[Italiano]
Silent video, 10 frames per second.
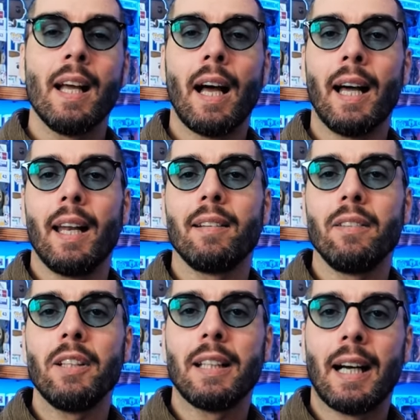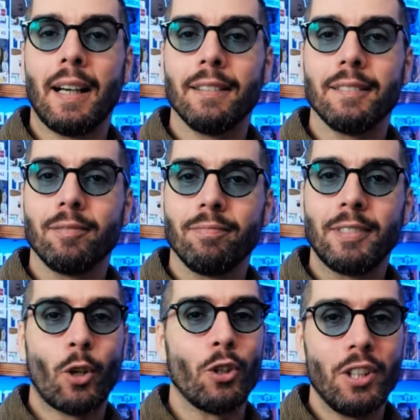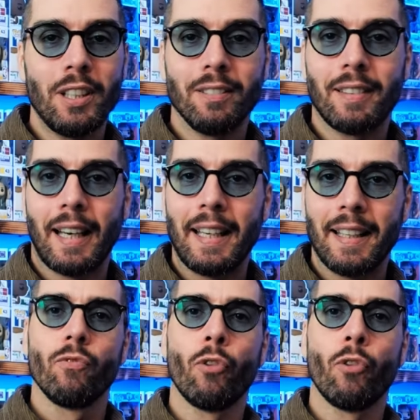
all'attività di ogni trader.